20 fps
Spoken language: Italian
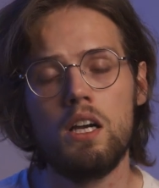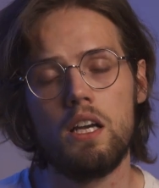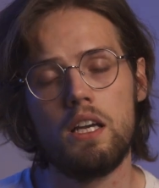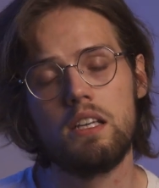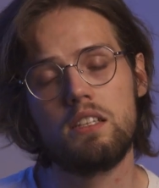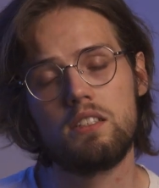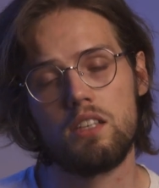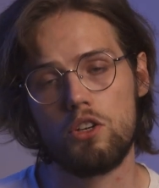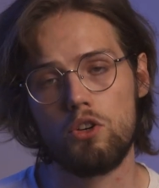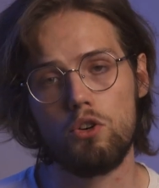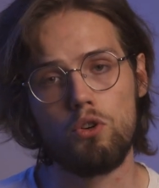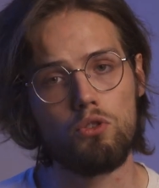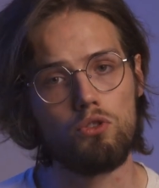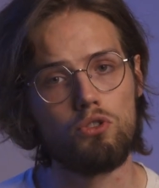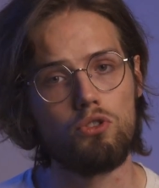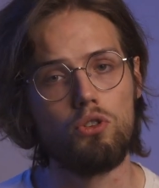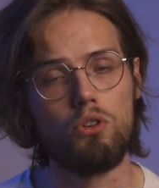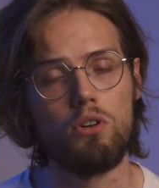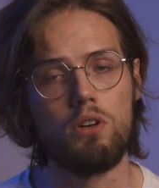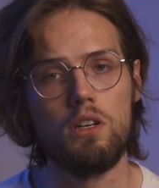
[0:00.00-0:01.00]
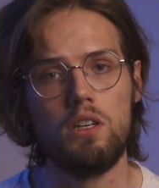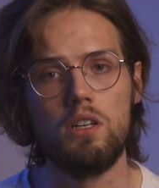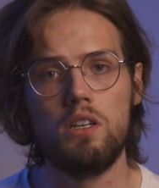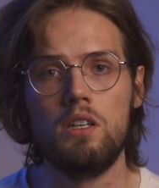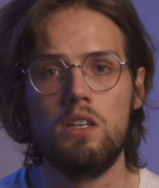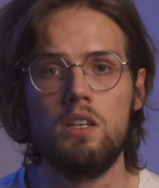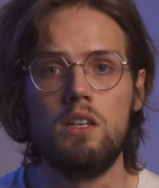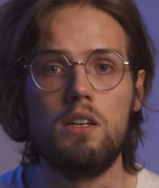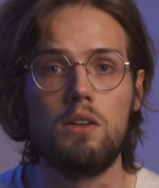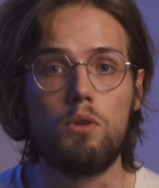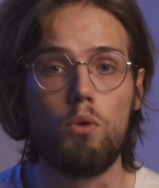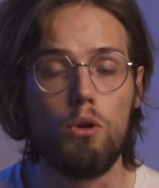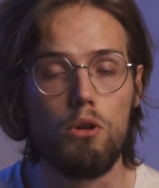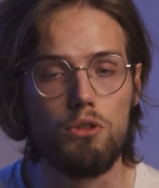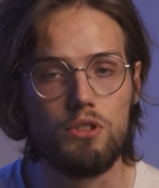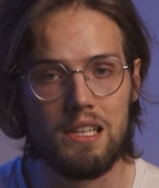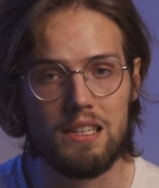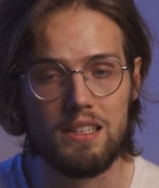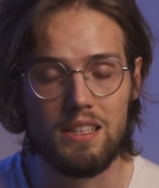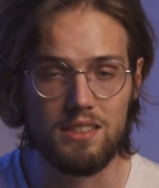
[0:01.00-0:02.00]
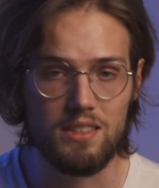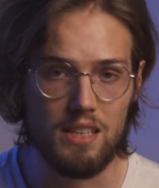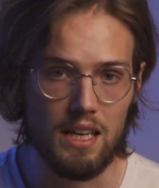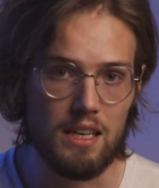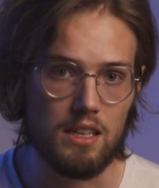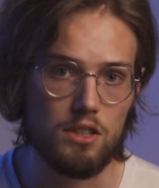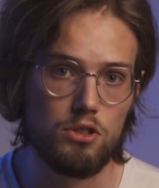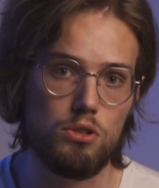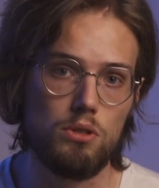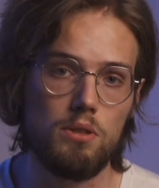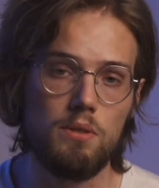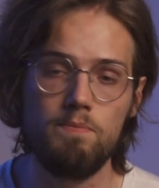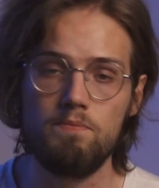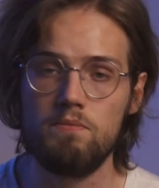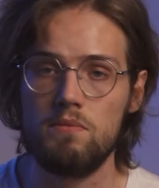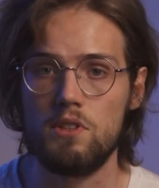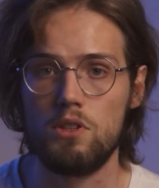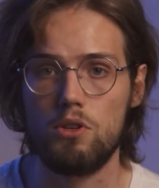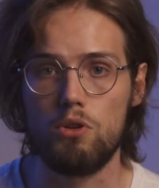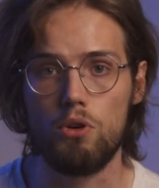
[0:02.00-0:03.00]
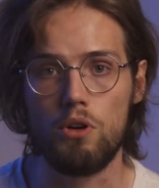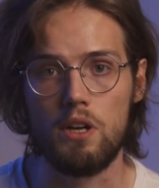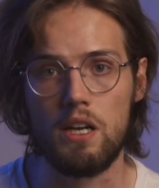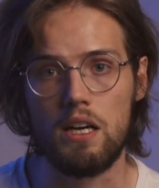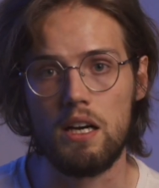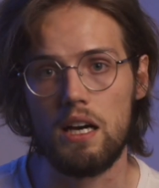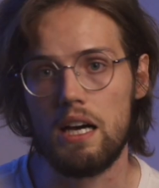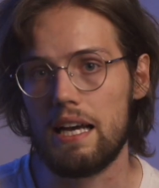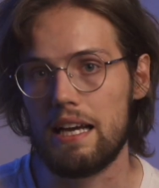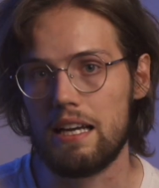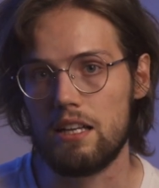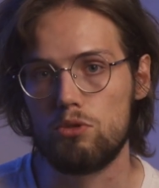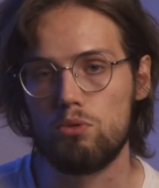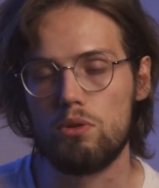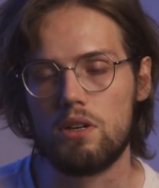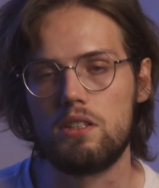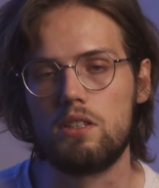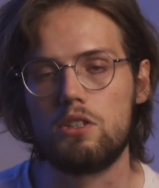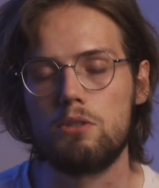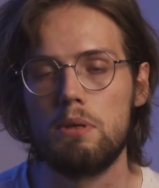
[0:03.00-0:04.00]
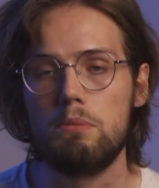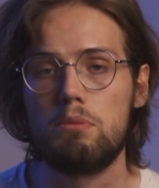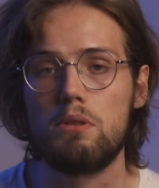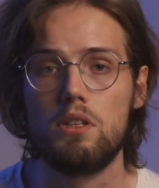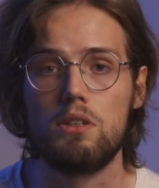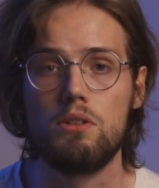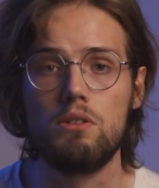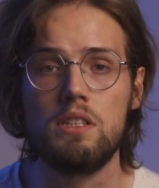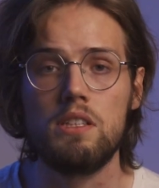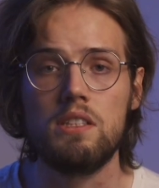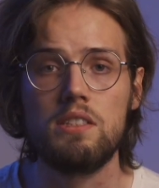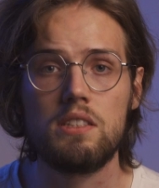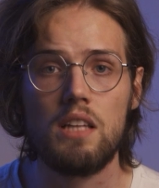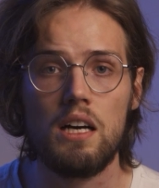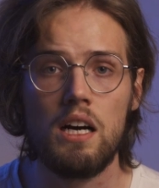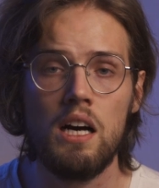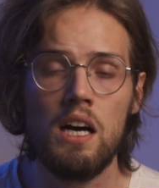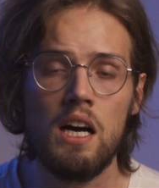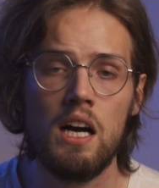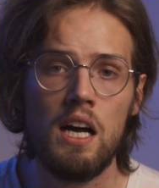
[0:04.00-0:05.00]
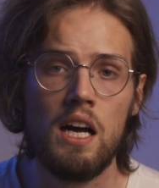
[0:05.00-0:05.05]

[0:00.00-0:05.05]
Il secondo, eh, quello del deserto, con Edward come protagonista.